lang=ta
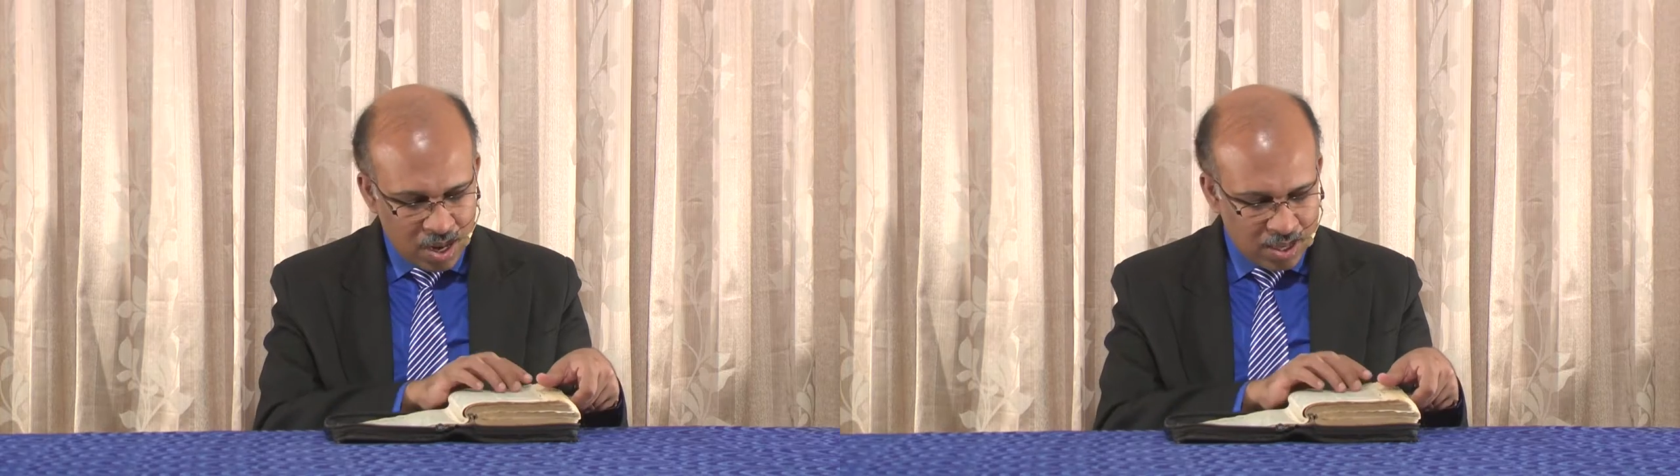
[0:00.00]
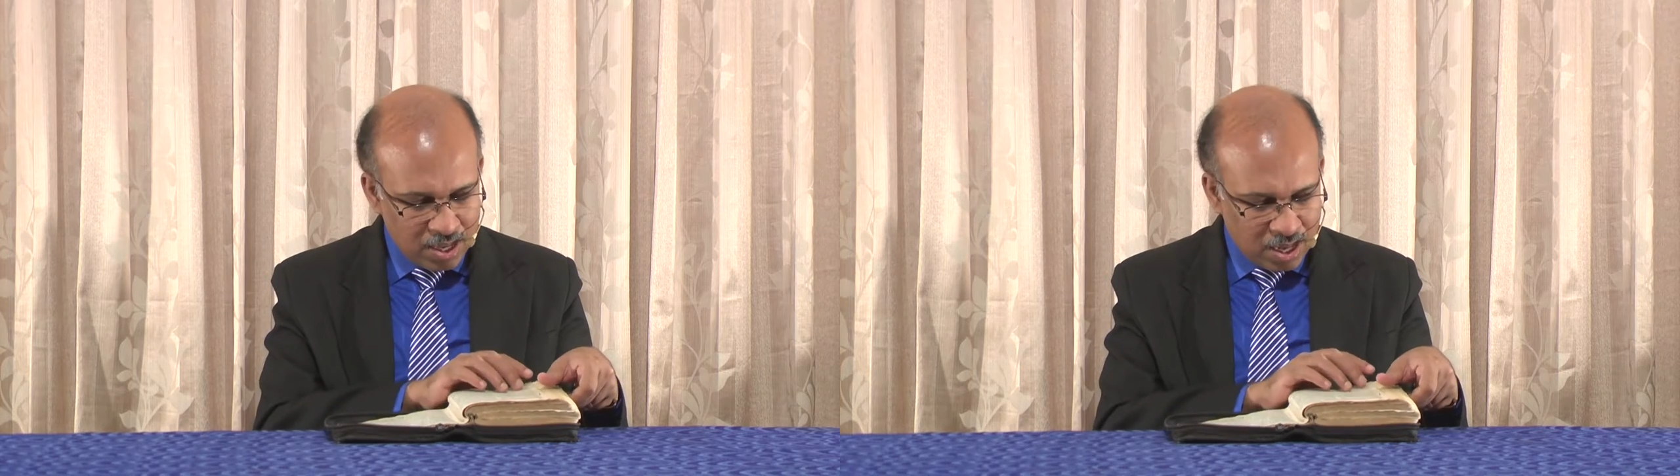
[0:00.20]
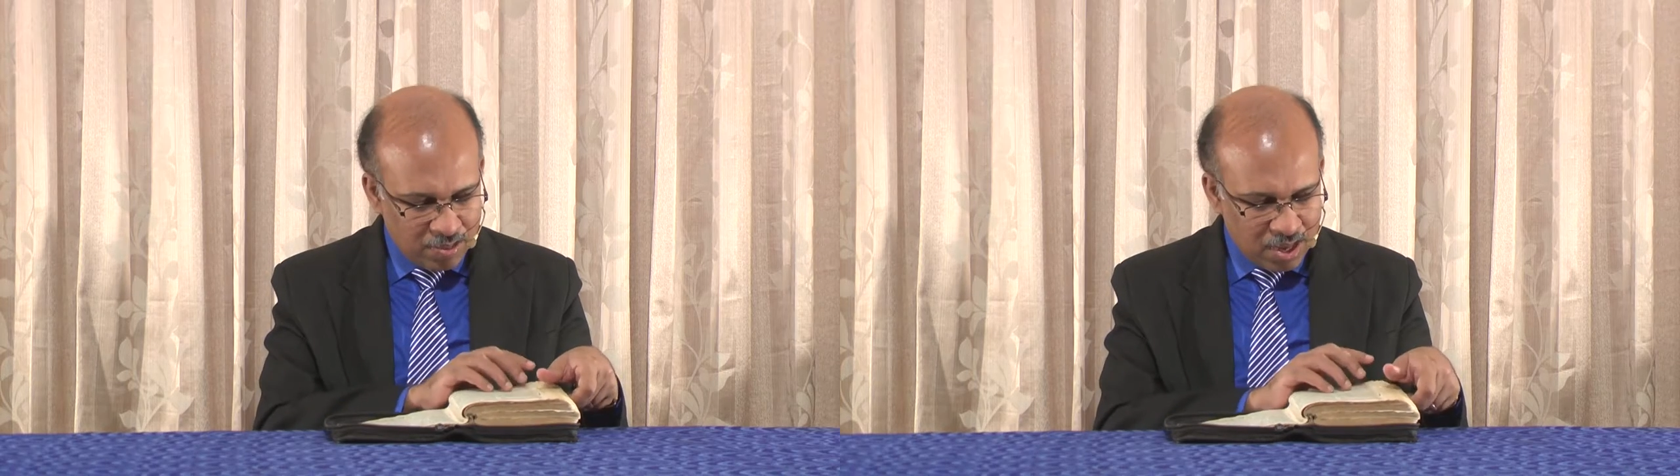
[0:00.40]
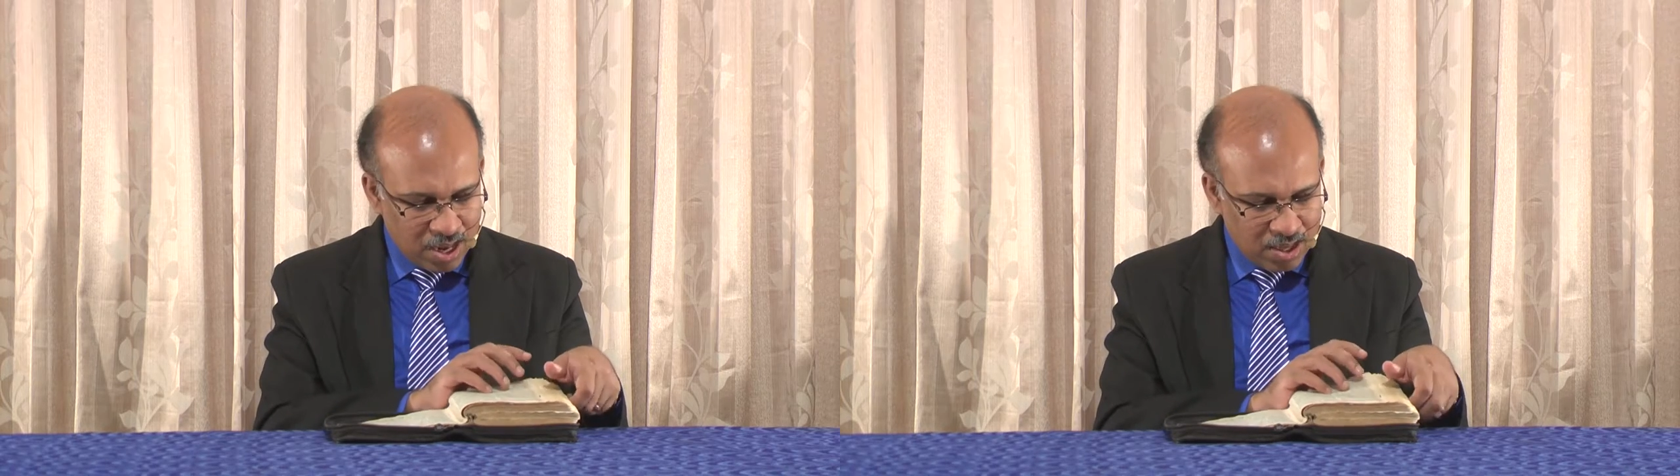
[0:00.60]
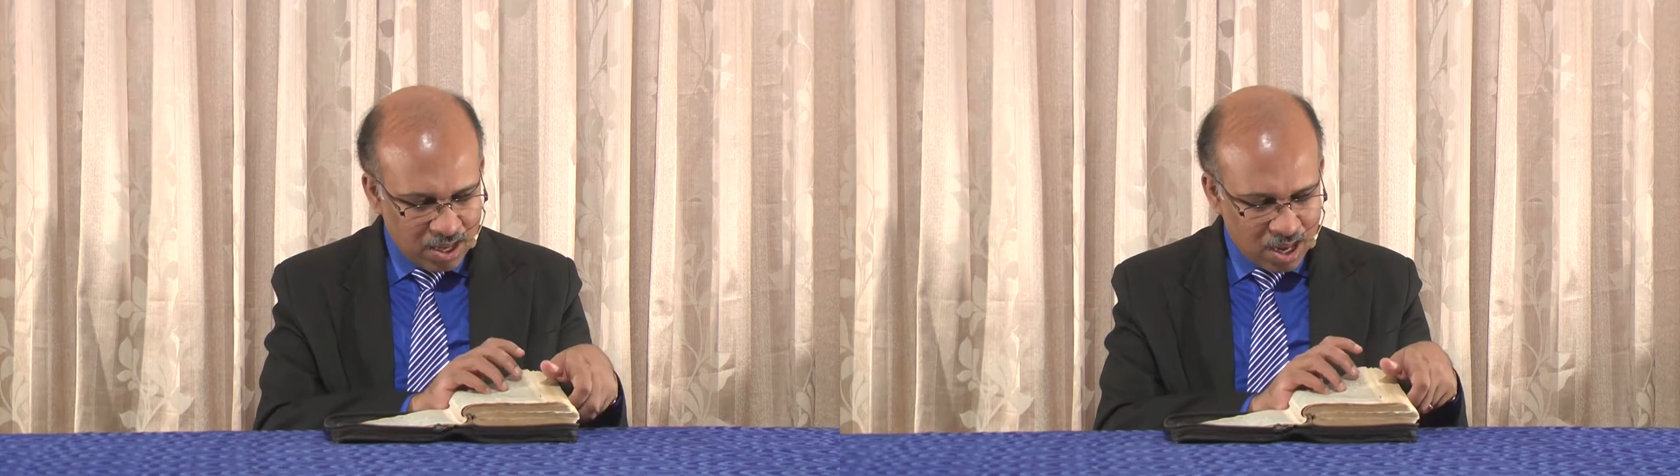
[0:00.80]
அதை நாம்
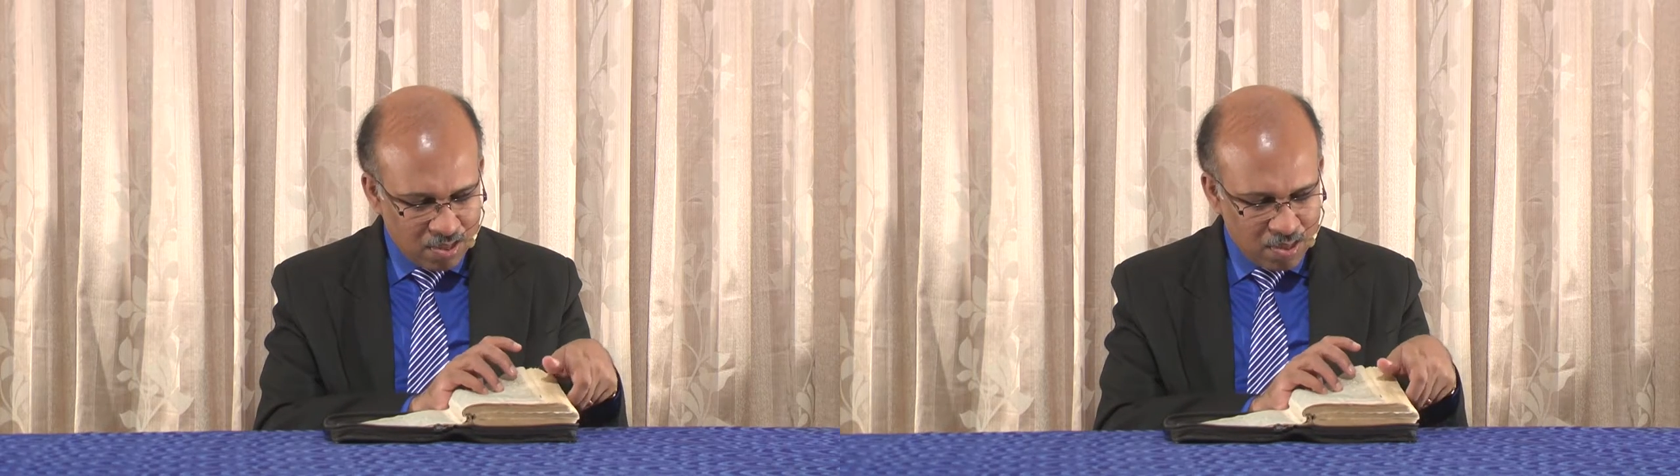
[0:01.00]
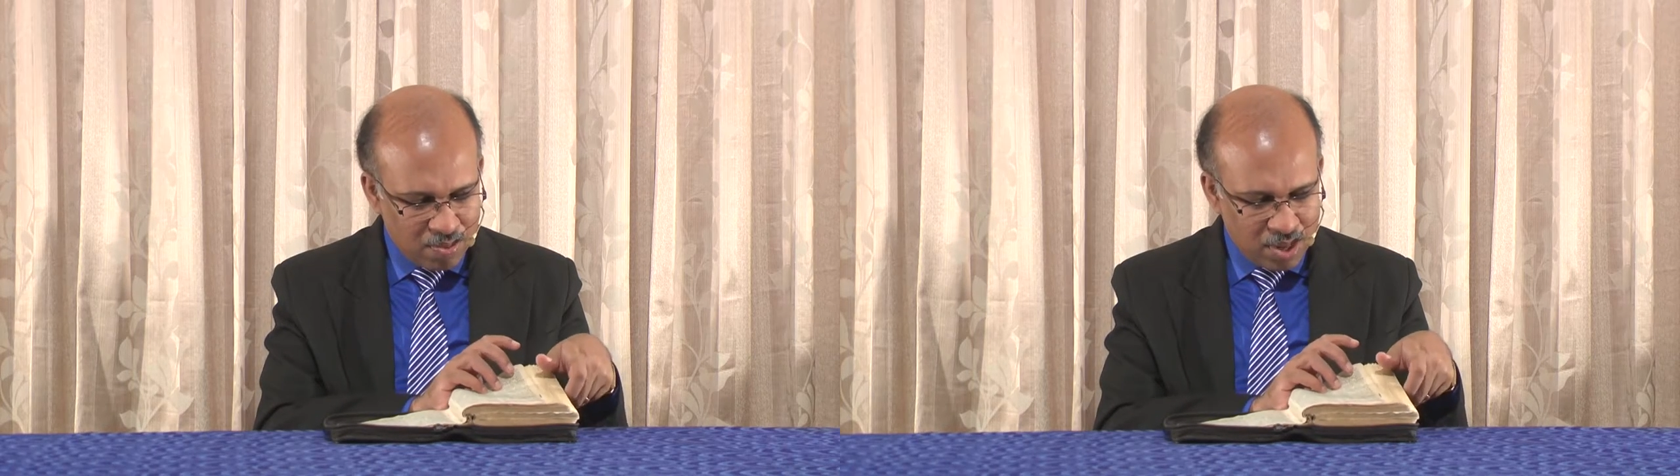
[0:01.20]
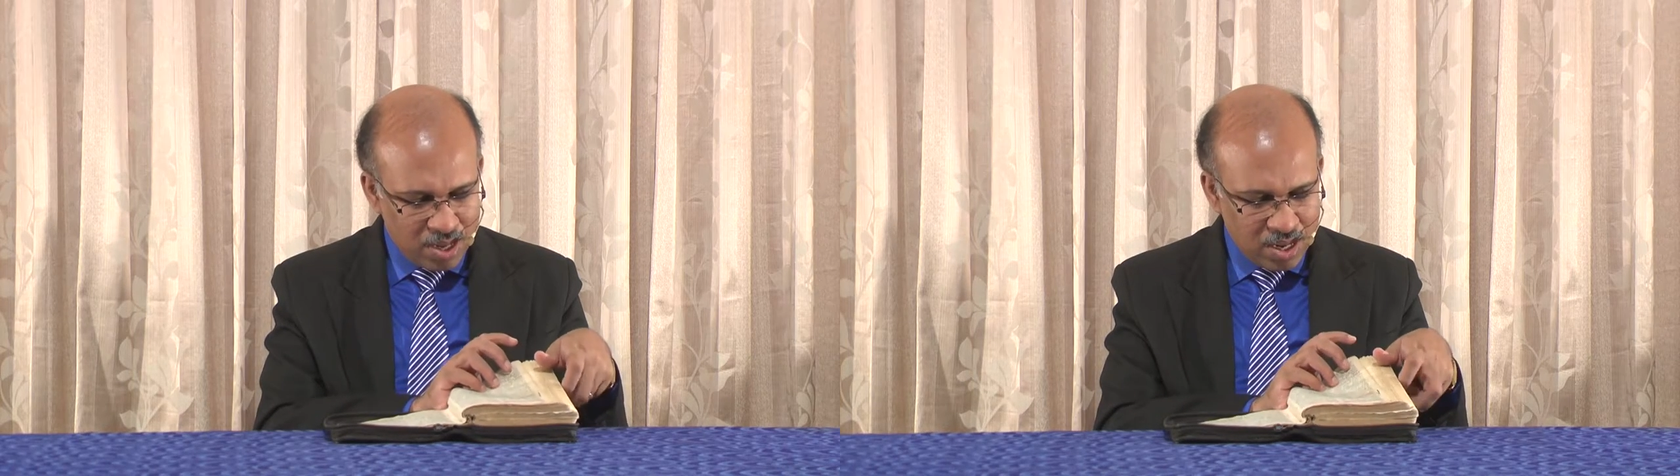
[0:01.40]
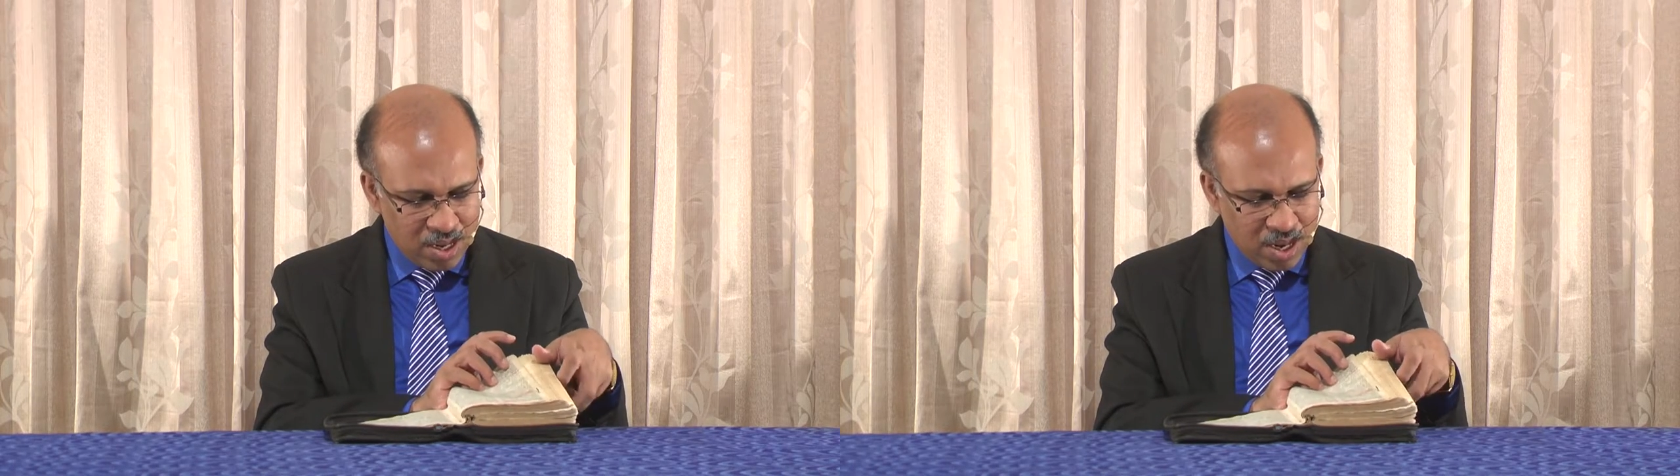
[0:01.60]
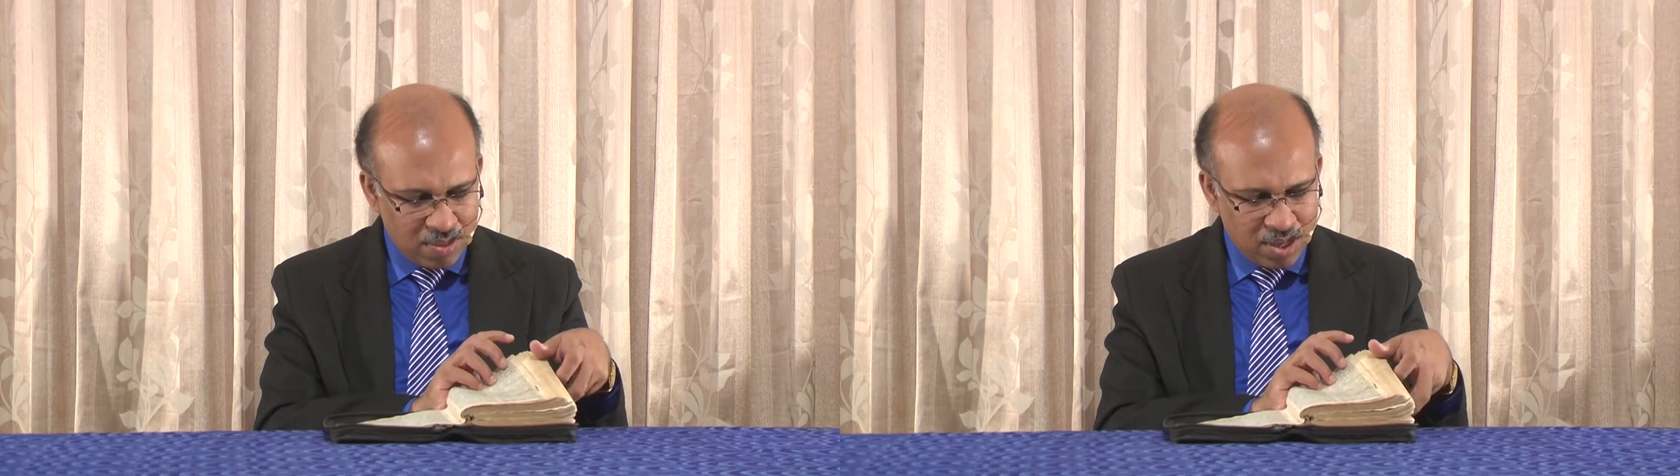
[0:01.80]
யாத்திராகமம்
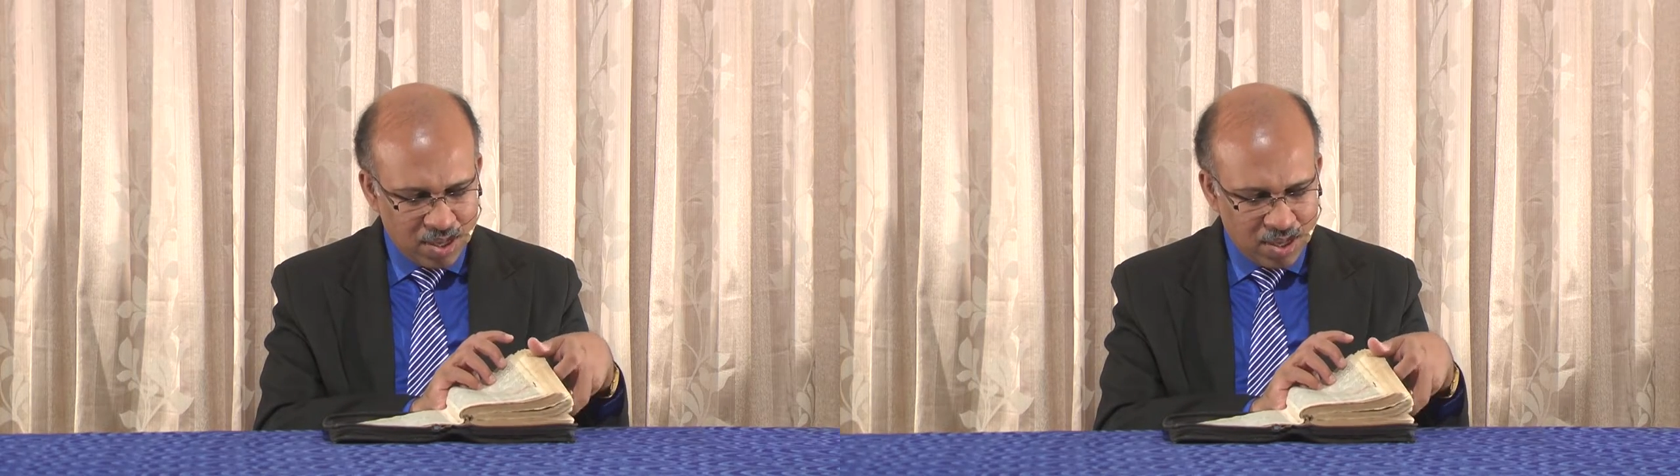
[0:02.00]
பன்னிரெண்டாம்